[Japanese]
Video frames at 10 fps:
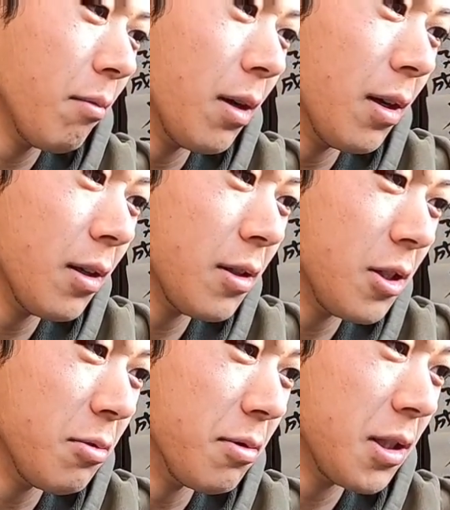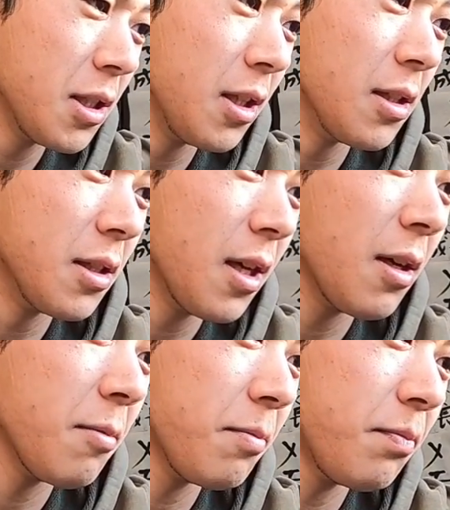まあ自分次第です
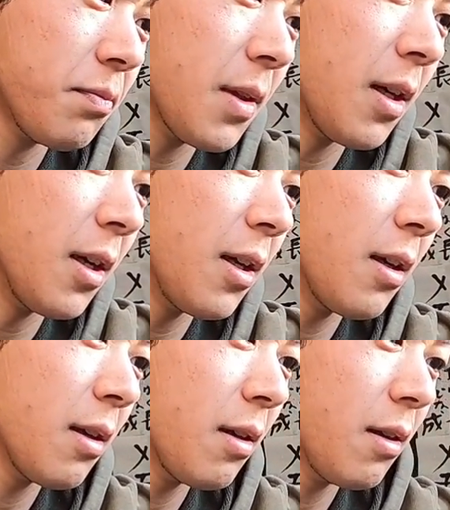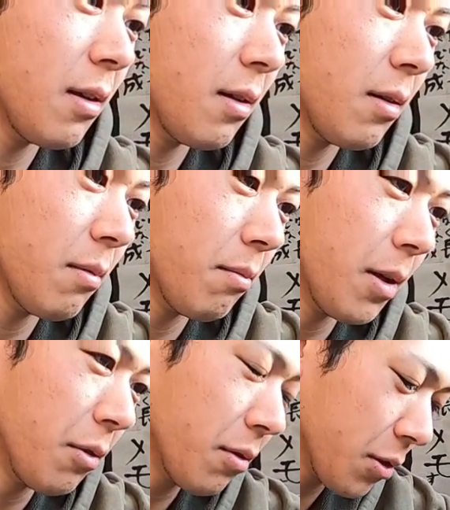ね。はい。
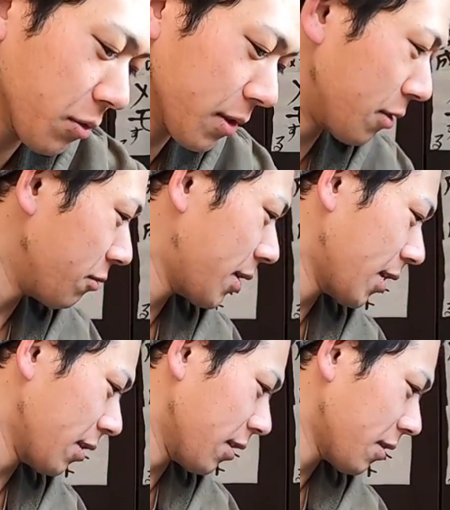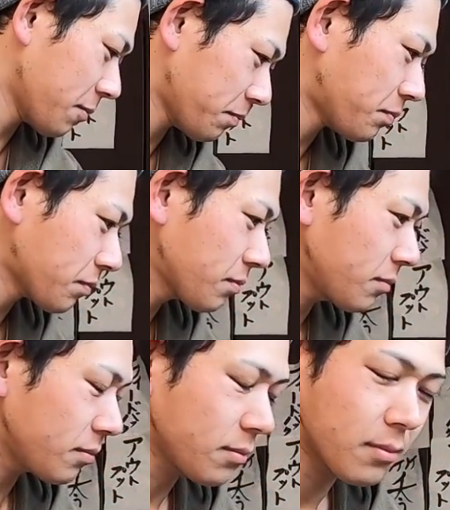まあ言うて所詮夢なんで、
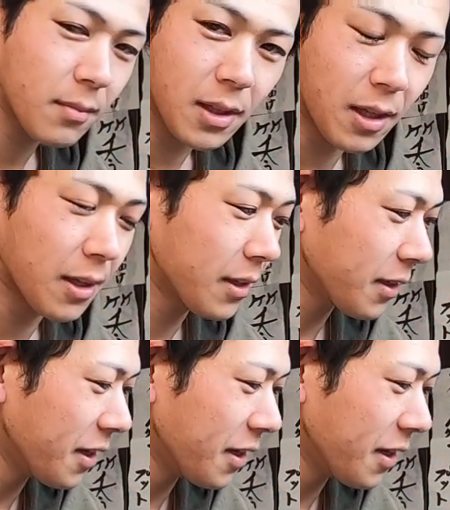はい。